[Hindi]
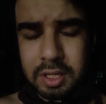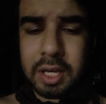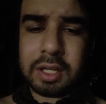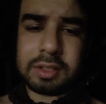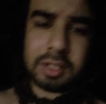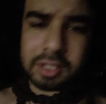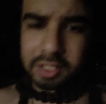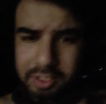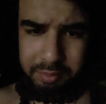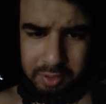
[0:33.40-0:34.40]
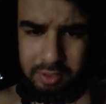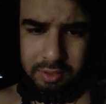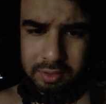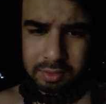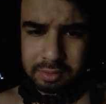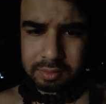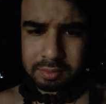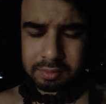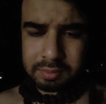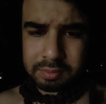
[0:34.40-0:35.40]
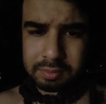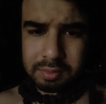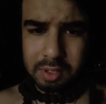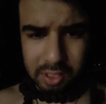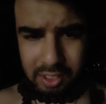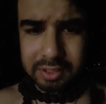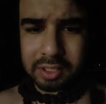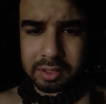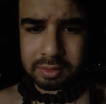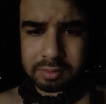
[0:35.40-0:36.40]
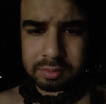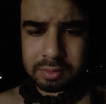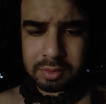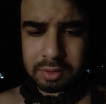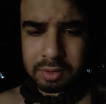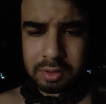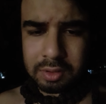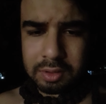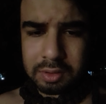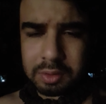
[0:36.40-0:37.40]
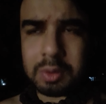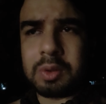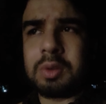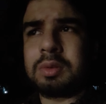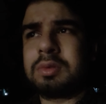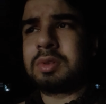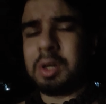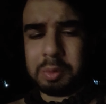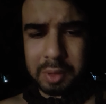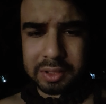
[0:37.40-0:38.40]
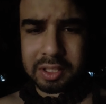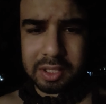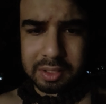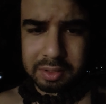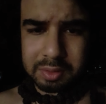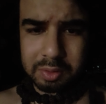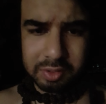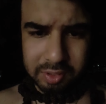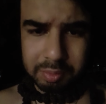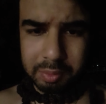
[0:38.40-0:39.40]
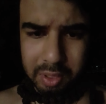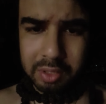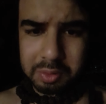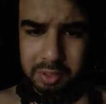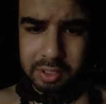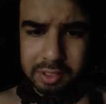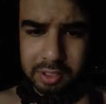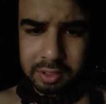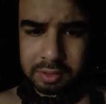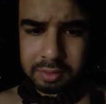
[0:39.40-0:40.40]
एकत्र करने में लगा था दो गौ माताएं थोड़ी सी बीमार हो गई थी